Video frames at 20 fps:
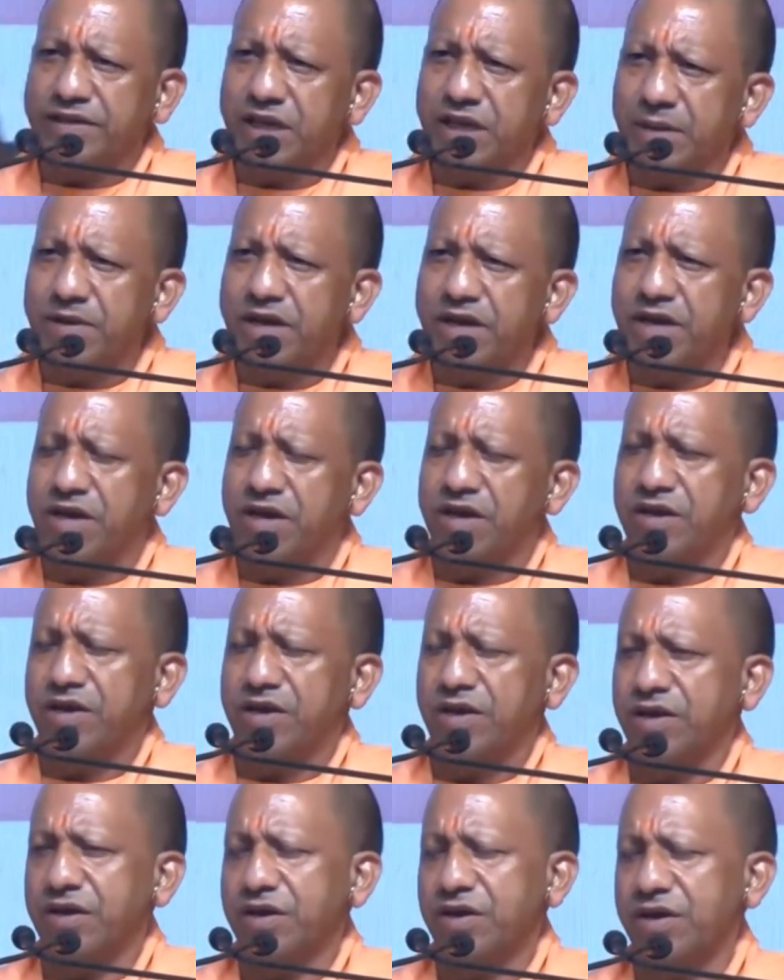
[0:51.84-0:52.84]
एमएसएमई e
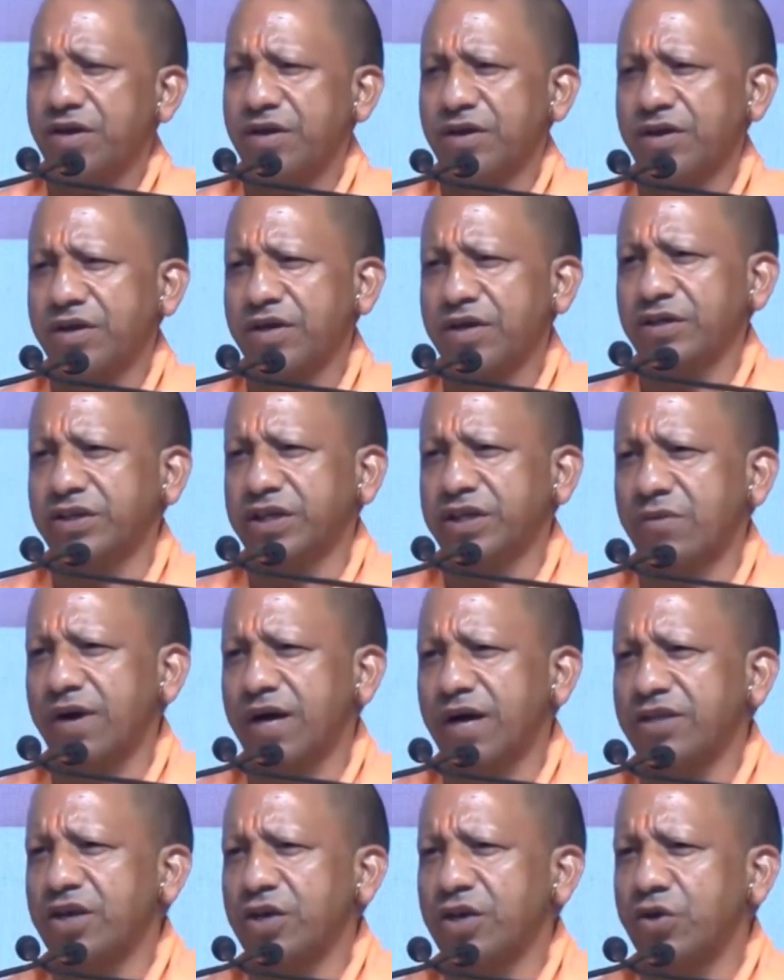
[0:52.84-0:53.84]
की
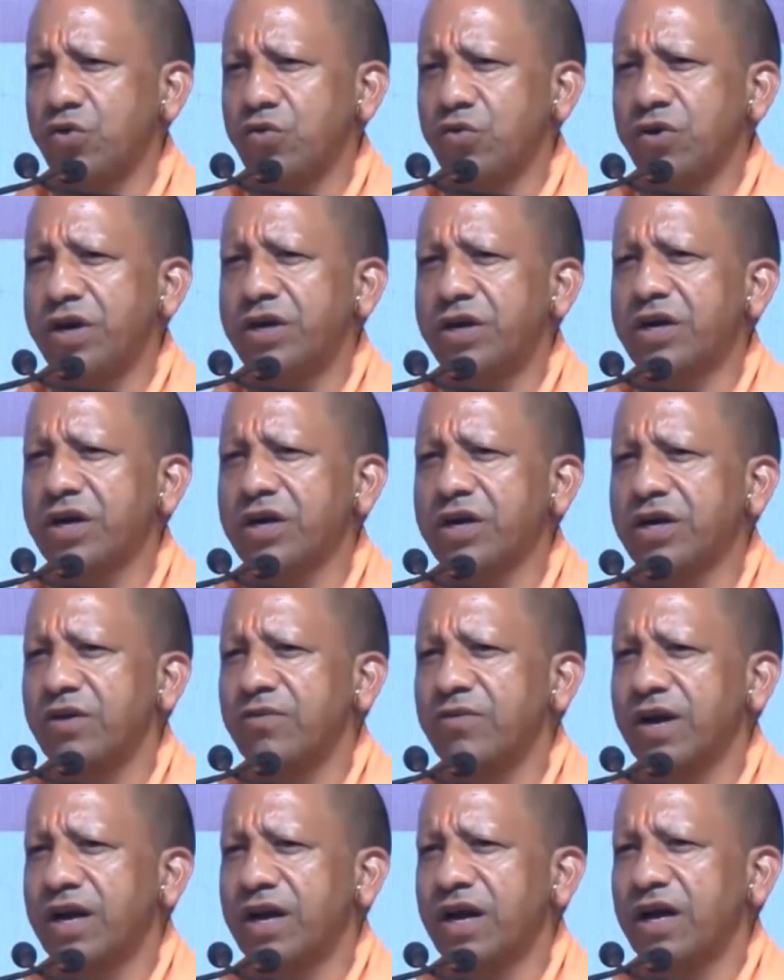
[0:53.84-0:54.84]
सर्वाधिक यूनिट
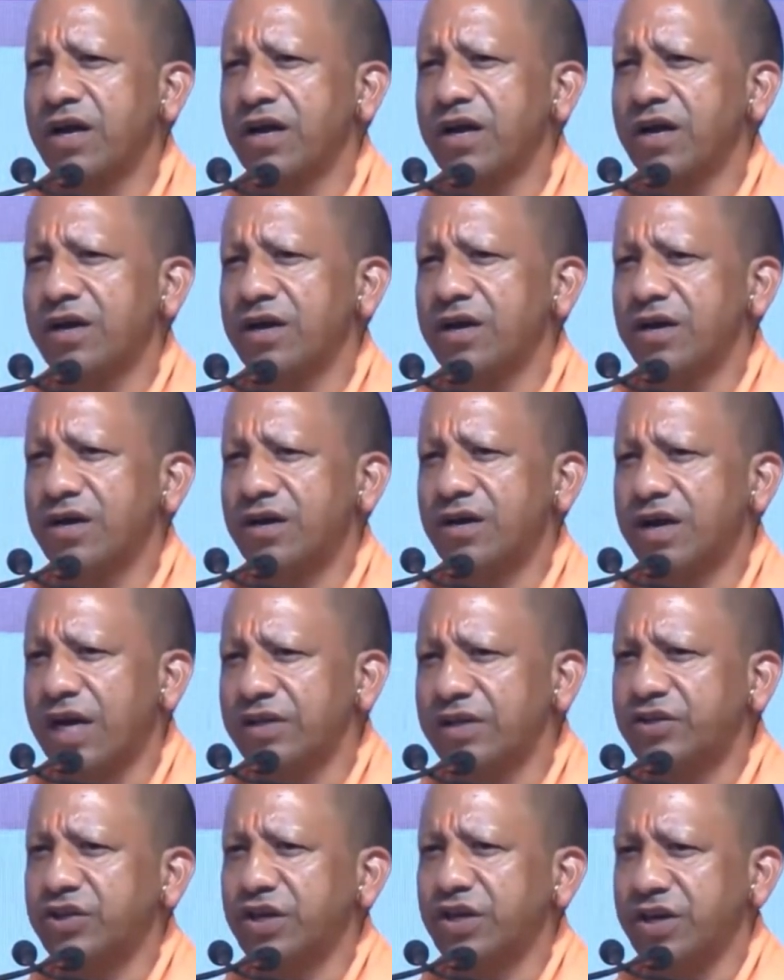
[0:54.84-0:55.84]
रखने वाला
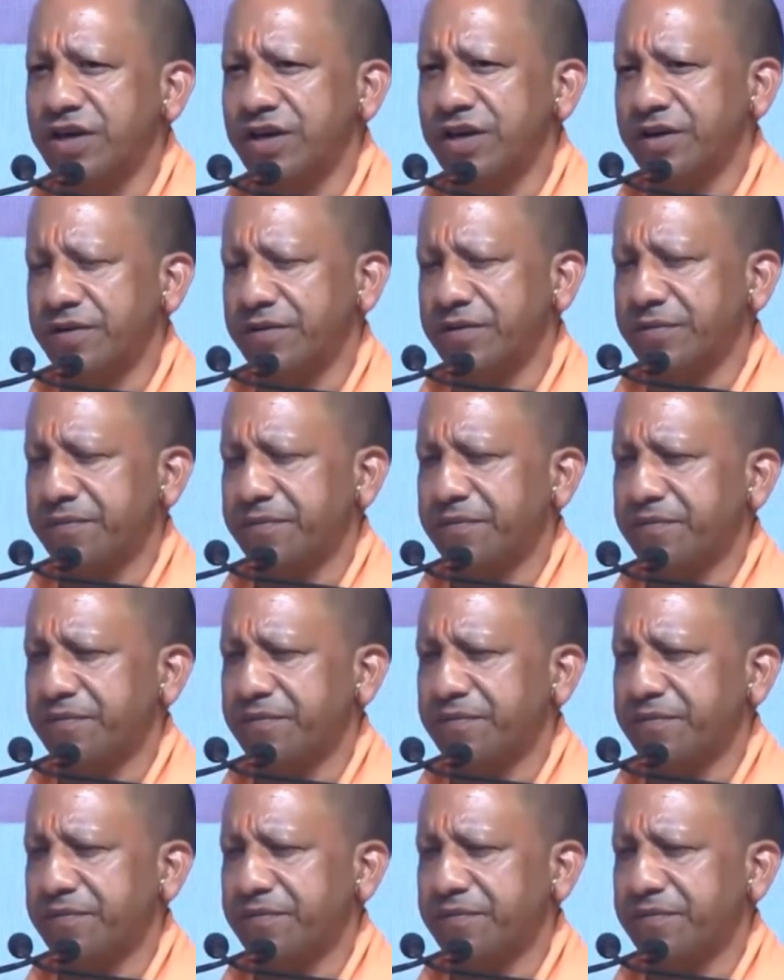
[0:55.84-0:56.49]
राज्य है